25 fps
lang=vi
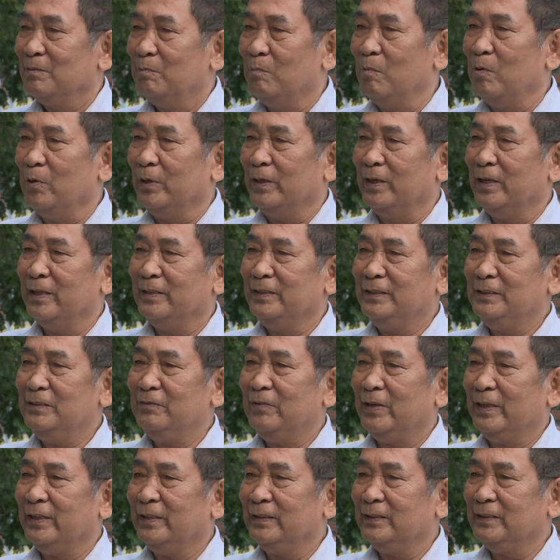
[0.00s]
Mỗi lần như
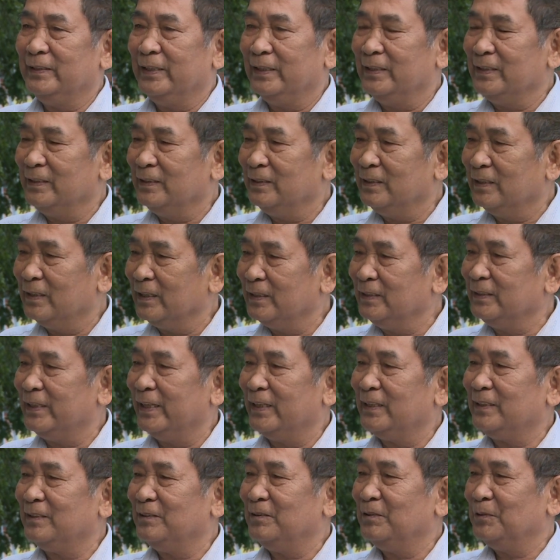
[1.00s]
vậy đến gần
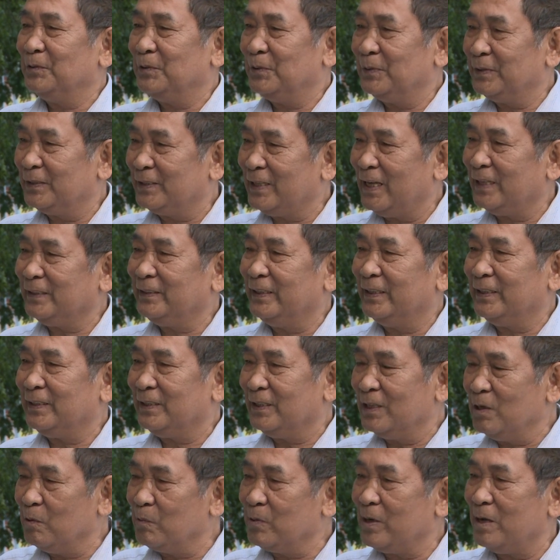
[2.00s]
Tết, rồi ra Tết
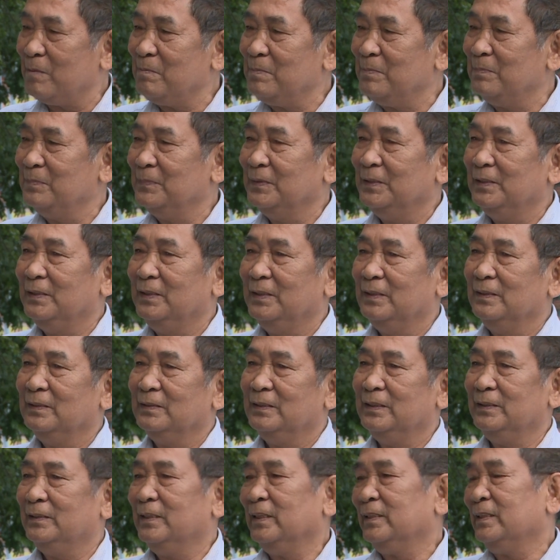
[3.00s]
đầu năm
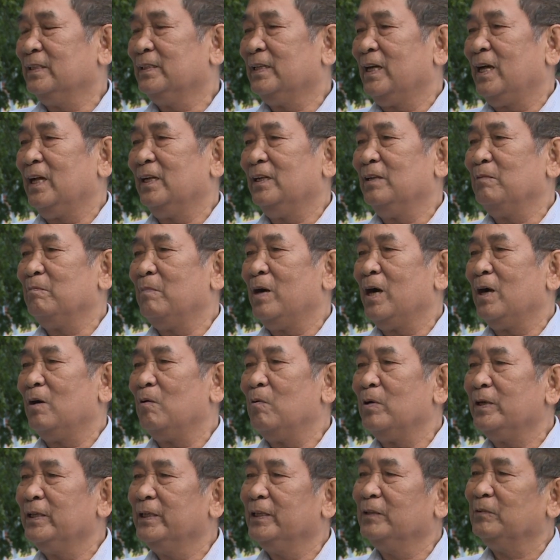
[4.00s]
thì tất cả là bà
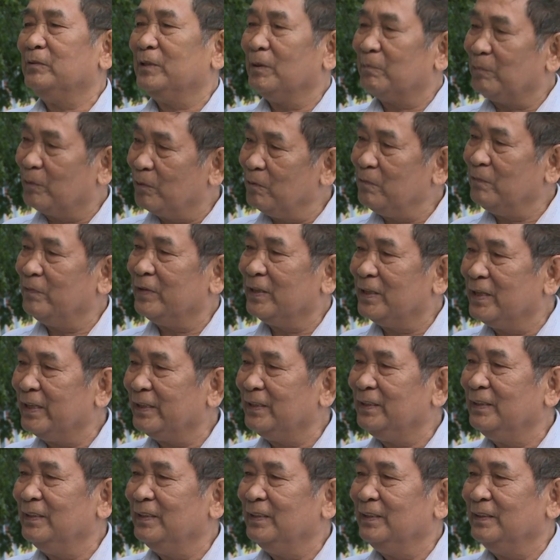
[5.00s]
con đều tập trung về
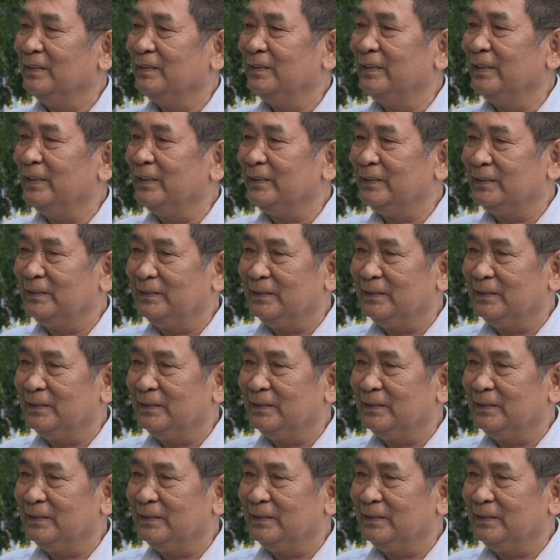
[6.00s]
đây để